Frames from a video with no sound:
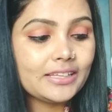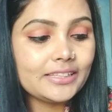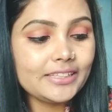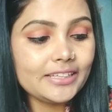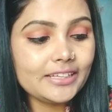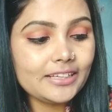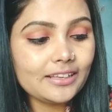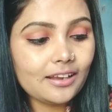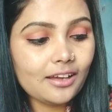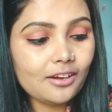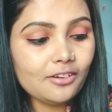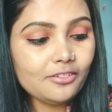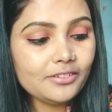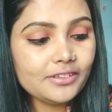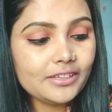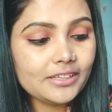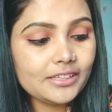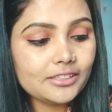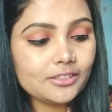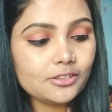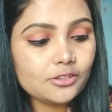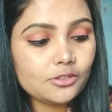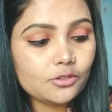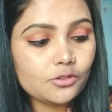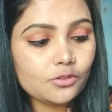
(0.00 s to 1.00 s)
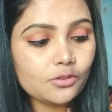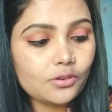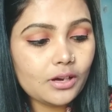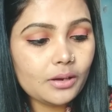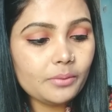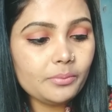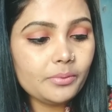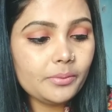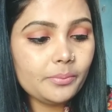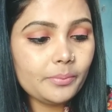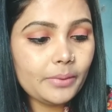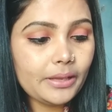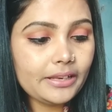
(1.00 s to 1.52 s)
दिखलाऊंगी तो
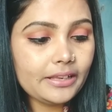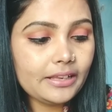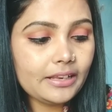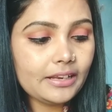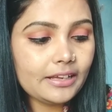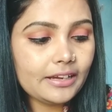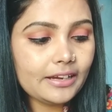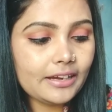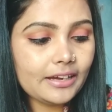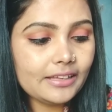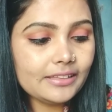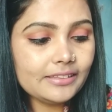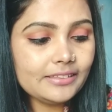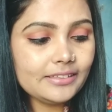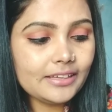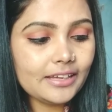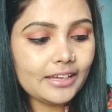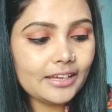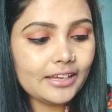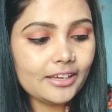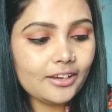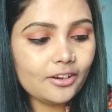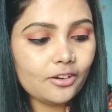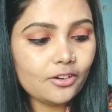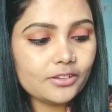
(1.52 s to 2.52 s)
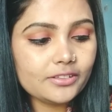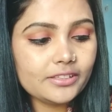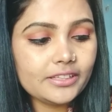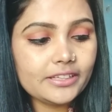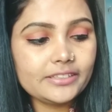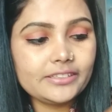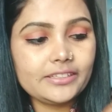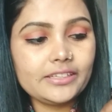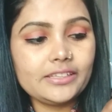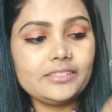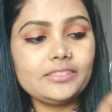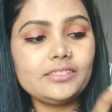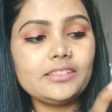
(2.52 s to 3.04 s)
अभी मैंने लगा दिया है और
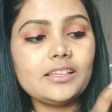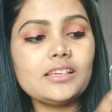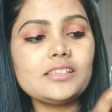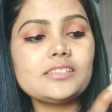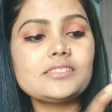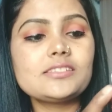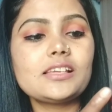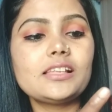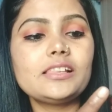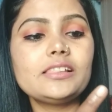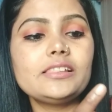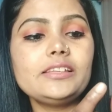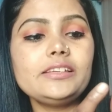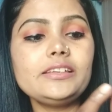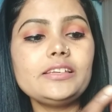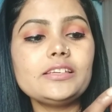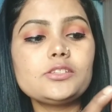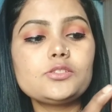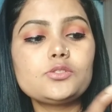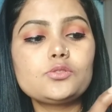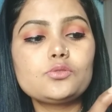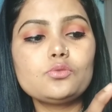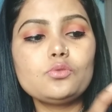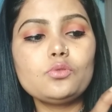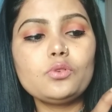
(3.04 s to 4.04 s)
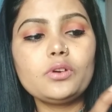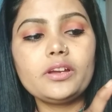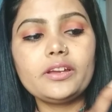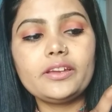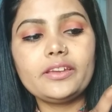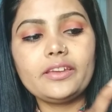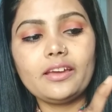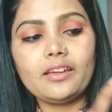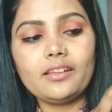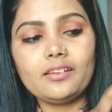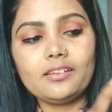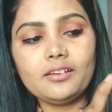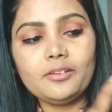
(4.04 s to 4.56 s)
देखिए इतना जल्दी ये सूख
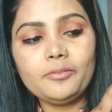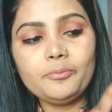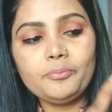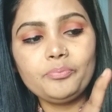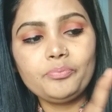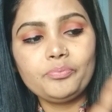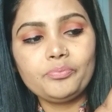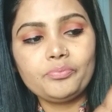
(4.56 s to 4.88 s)
गया ना